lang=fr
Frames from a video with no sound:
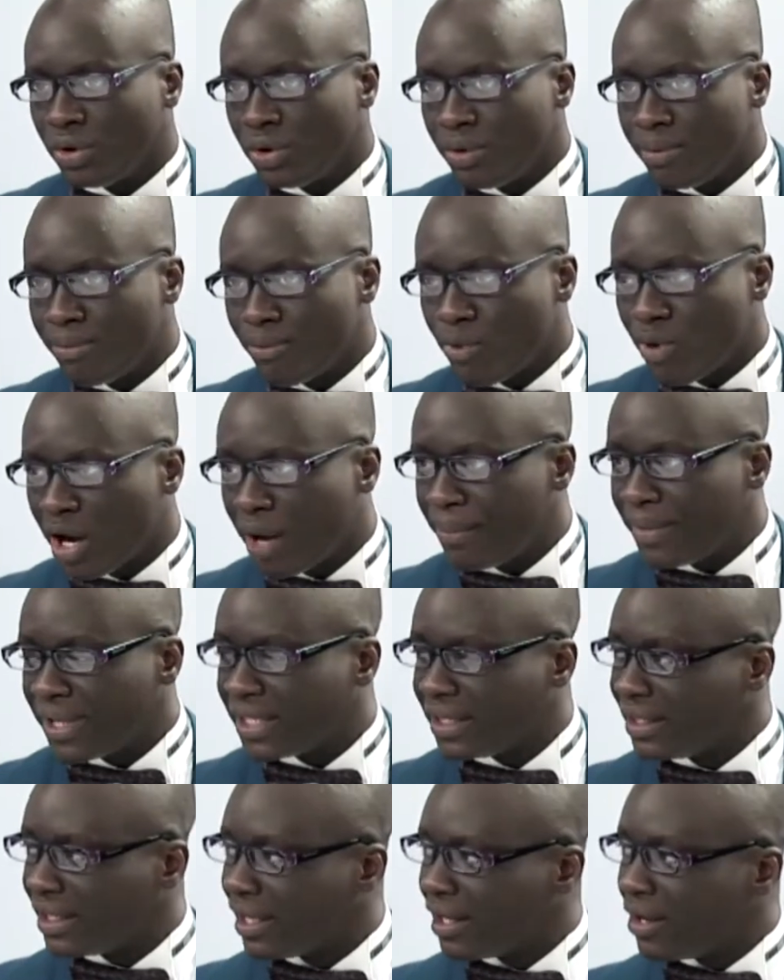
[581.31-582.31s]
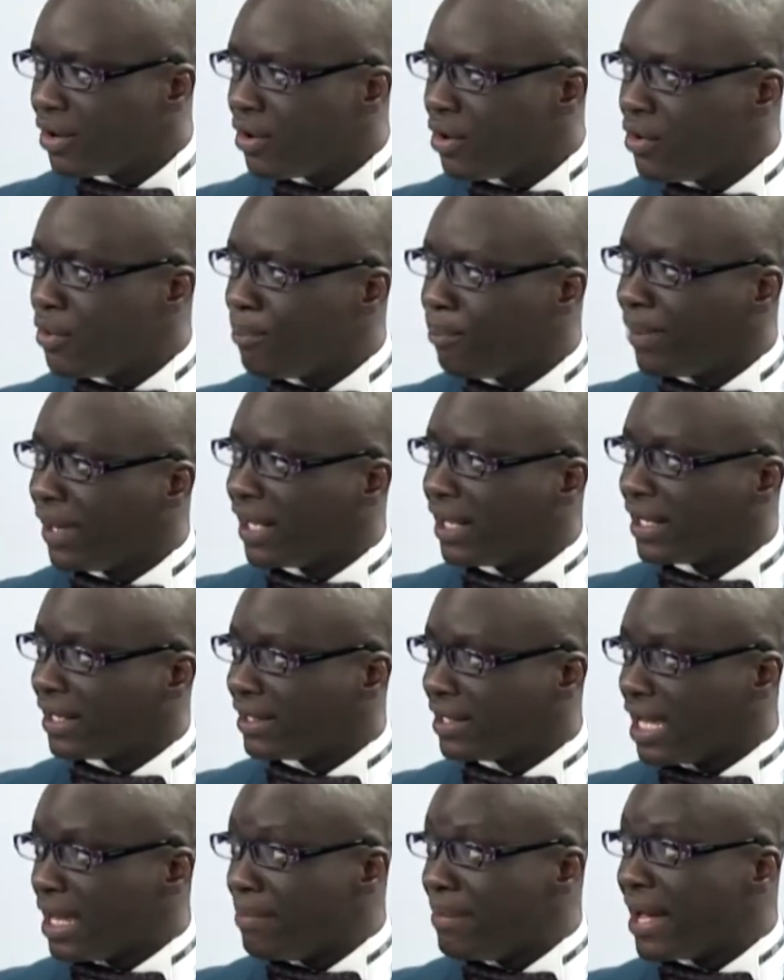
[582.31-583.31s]
mois maintenant un plan
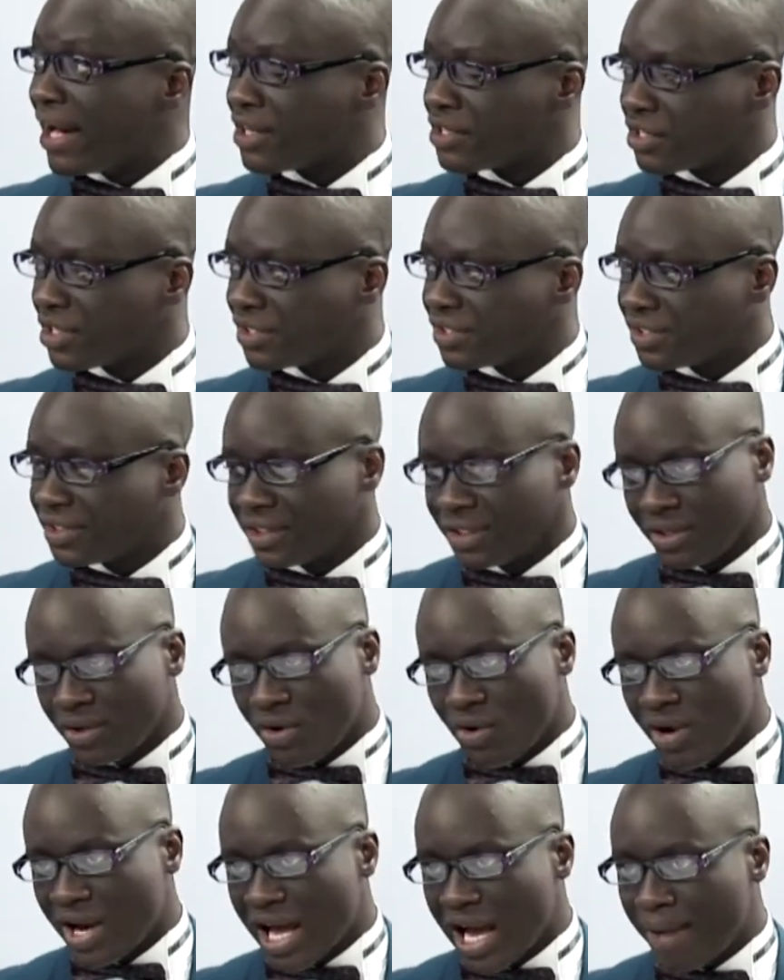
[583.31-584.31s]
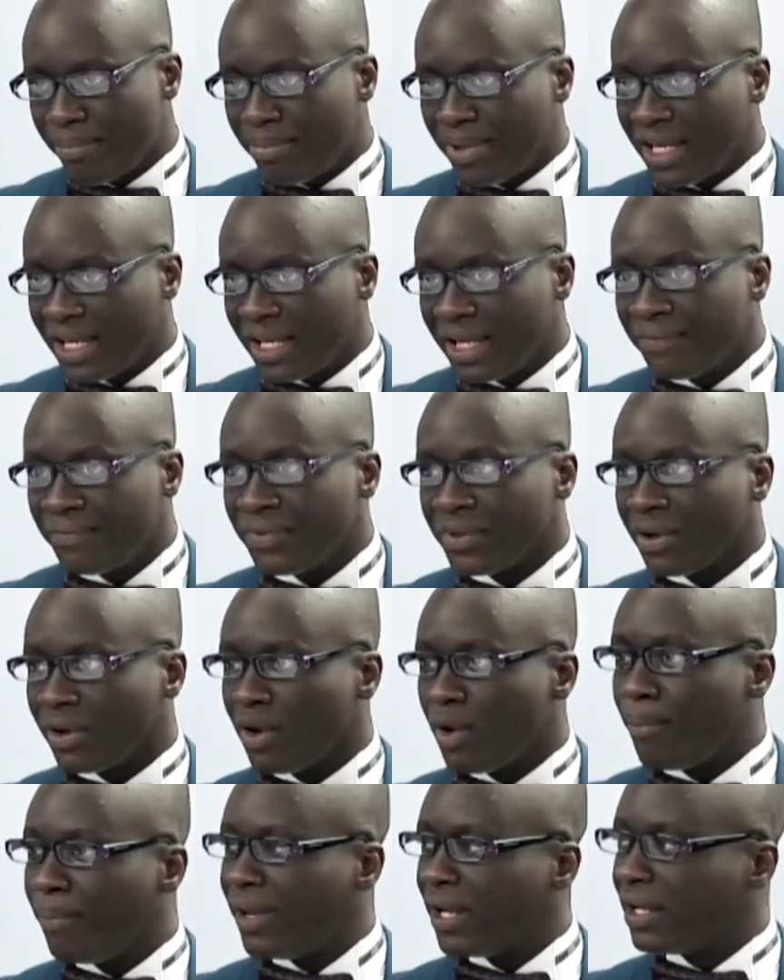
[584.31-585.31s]
émergence on l'a appelé,
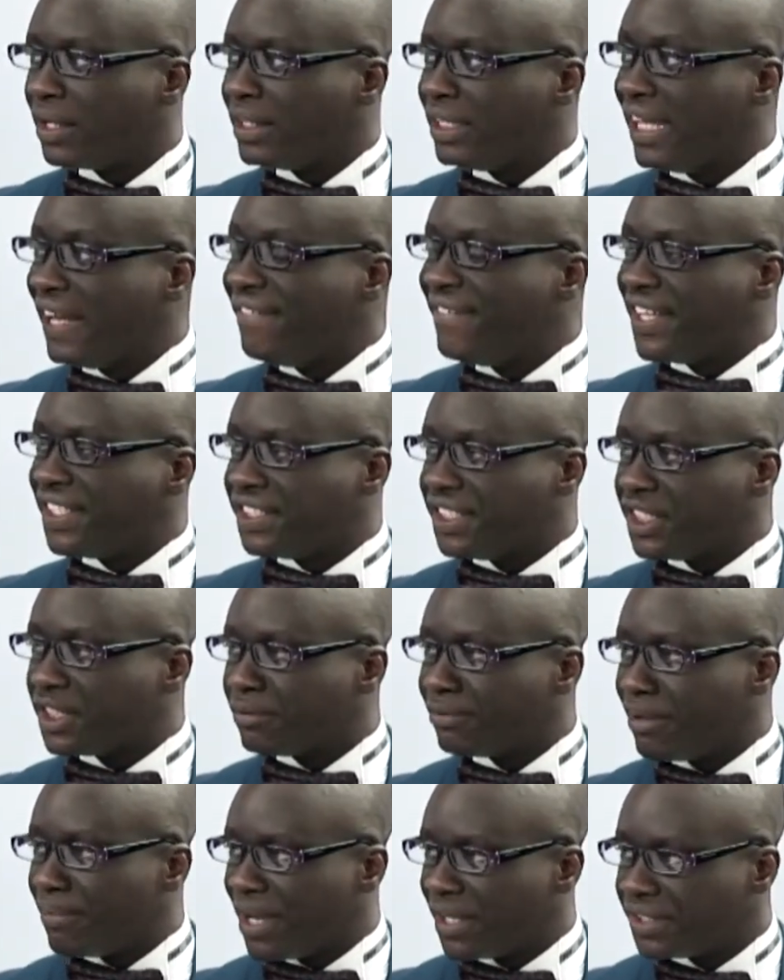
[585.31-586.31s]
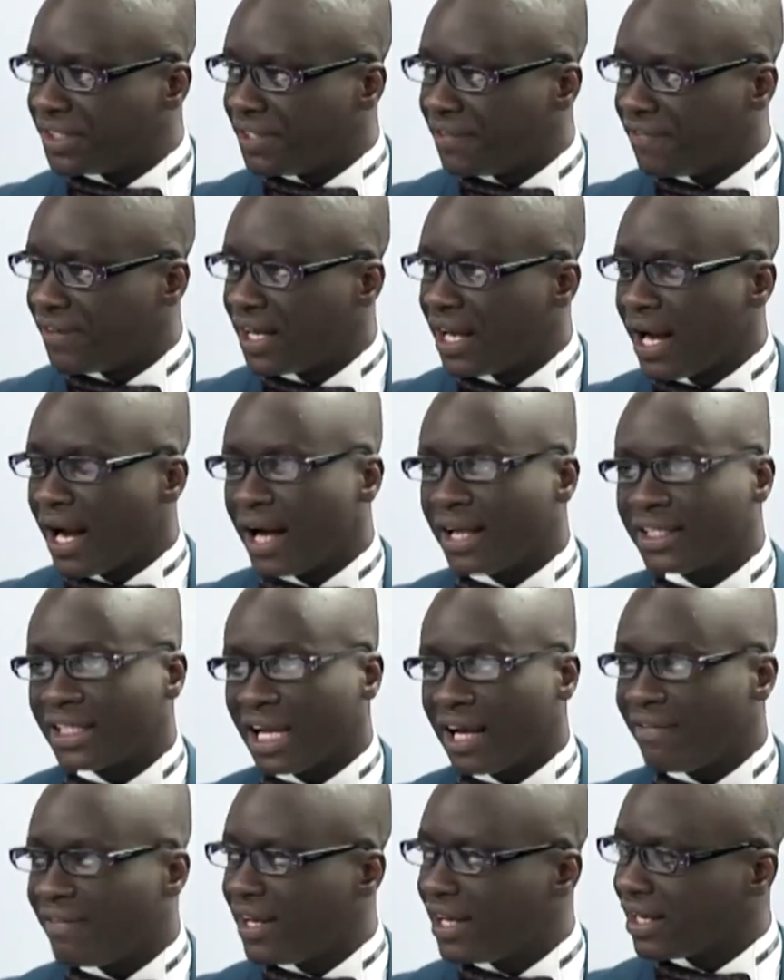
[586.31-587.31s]
un plan d'investissement massif à
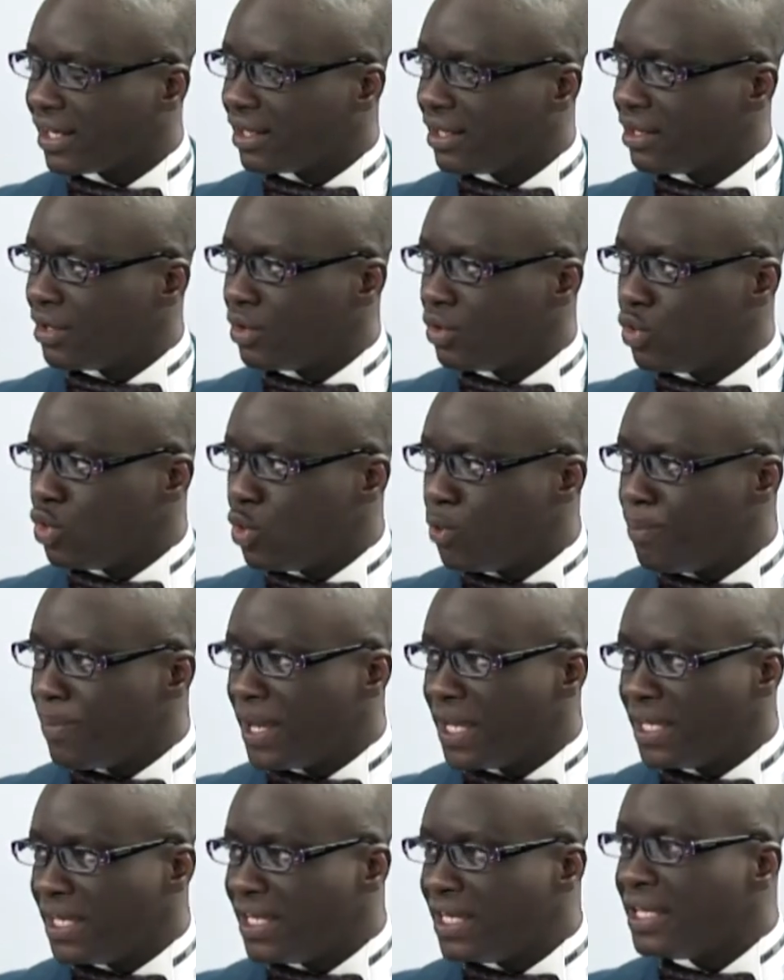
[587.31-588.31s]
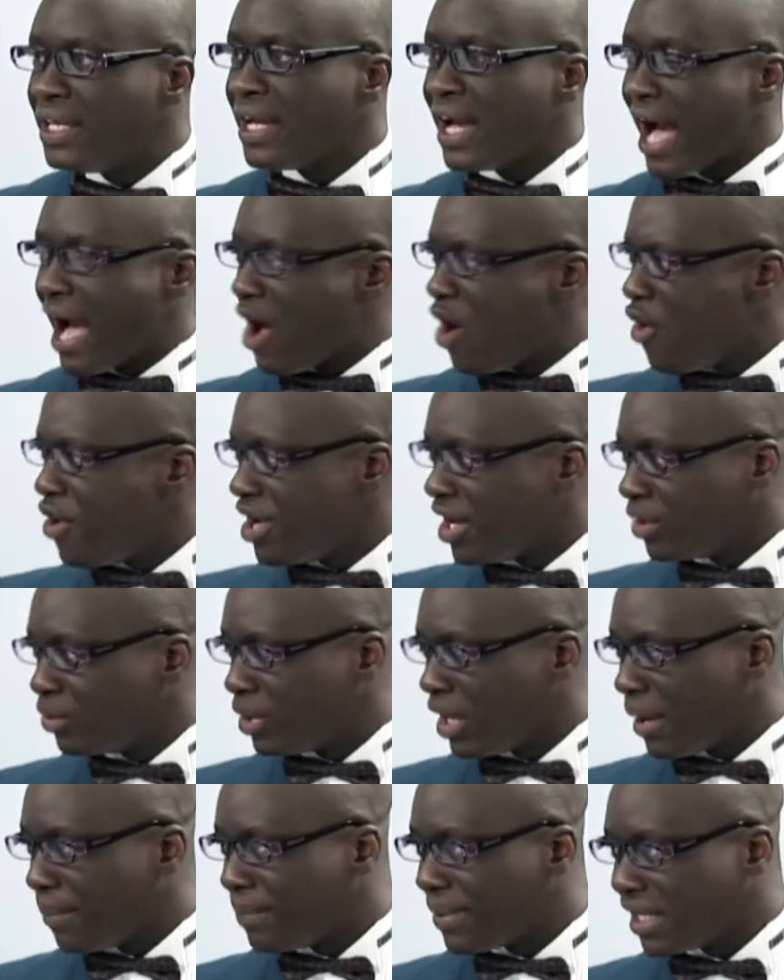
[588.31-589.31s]
travers euh, le pays à un an
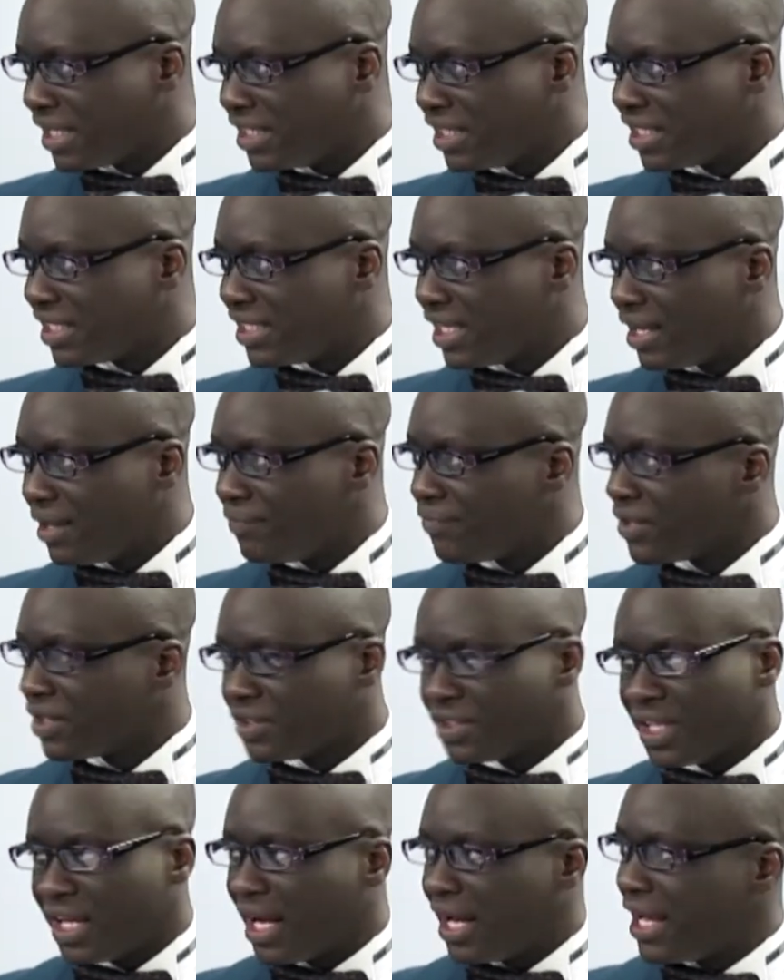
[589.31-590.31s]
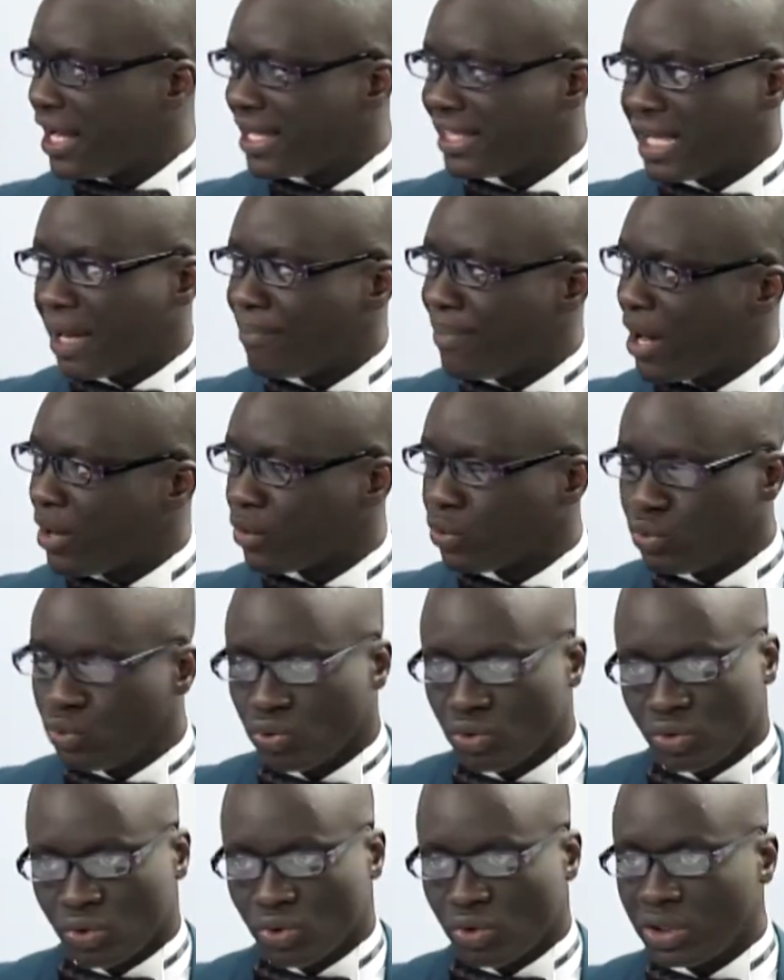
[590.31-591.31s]
de la présidentielle. Cela est apparu,
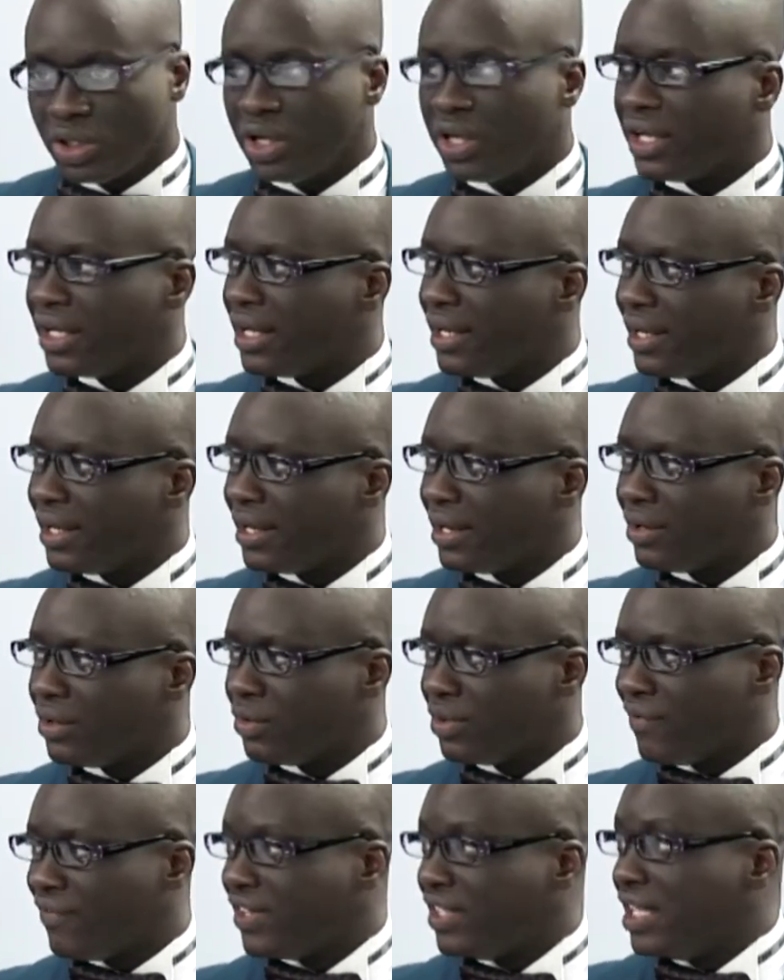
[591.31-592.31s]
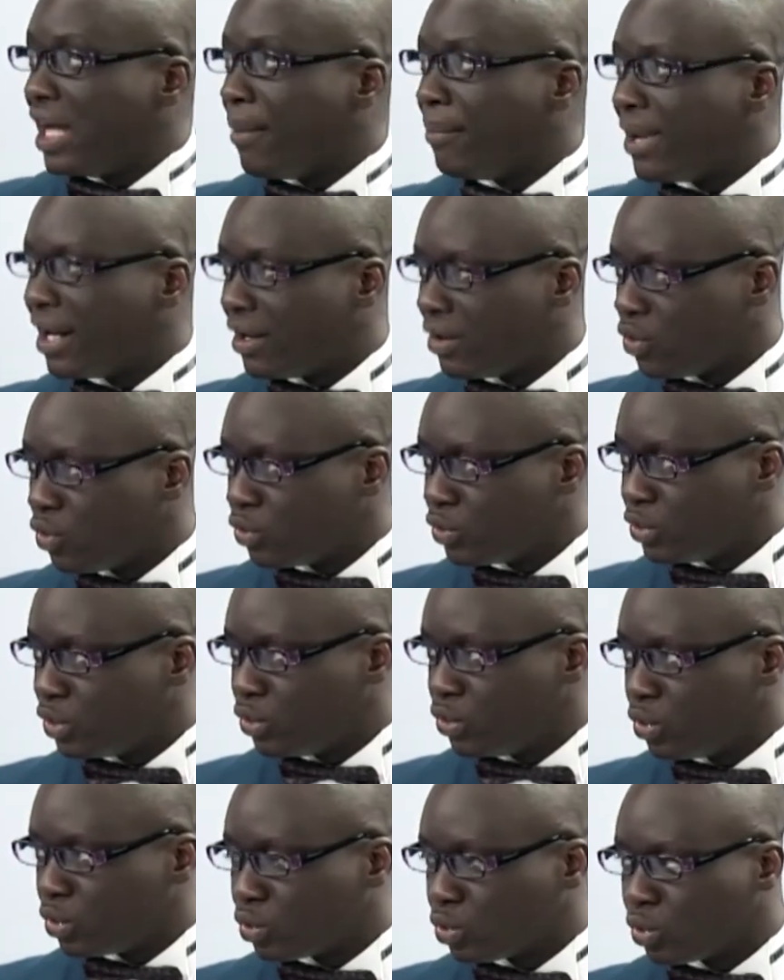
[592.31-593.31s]
mm. évidemment, aux yeux
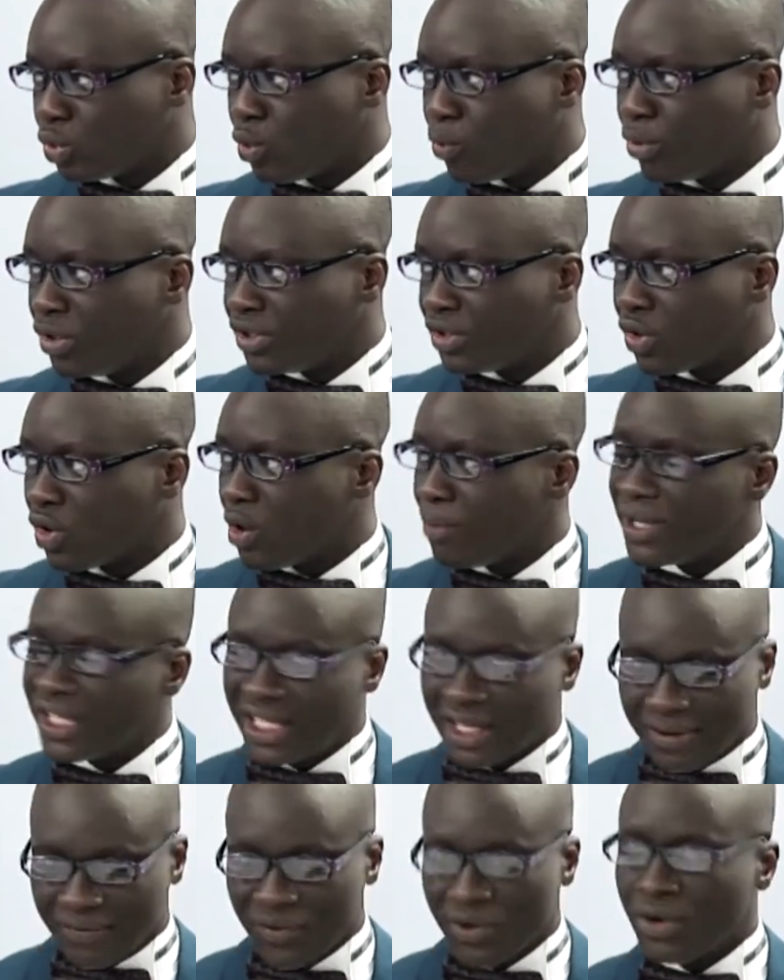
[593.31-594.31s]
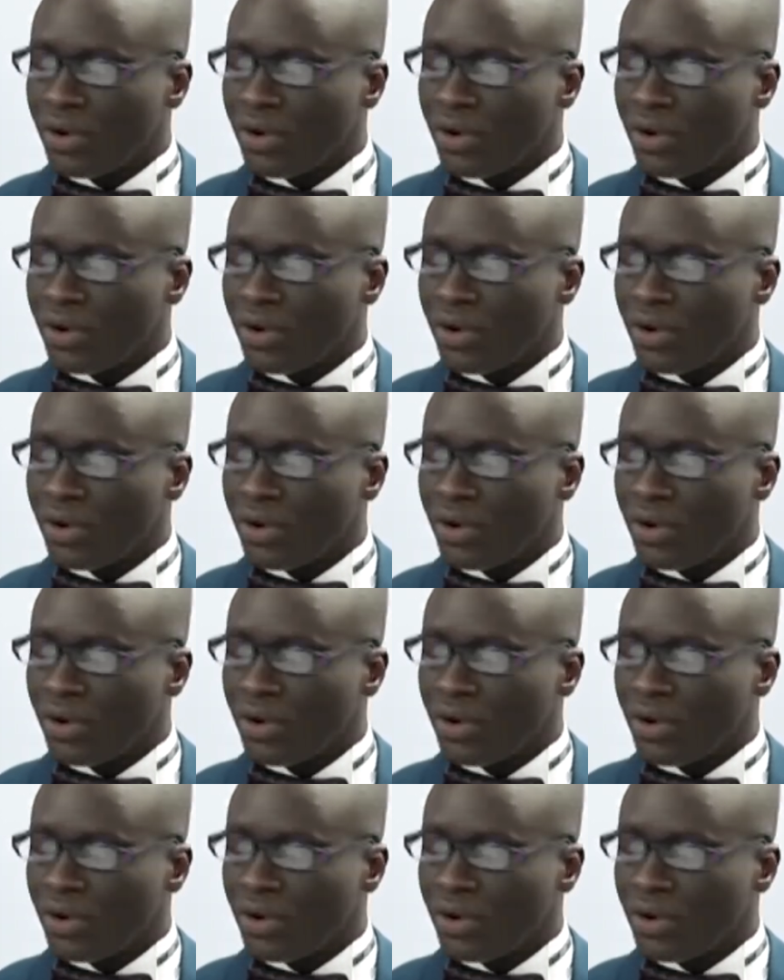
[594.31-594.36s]
de toute l'opposition comme étant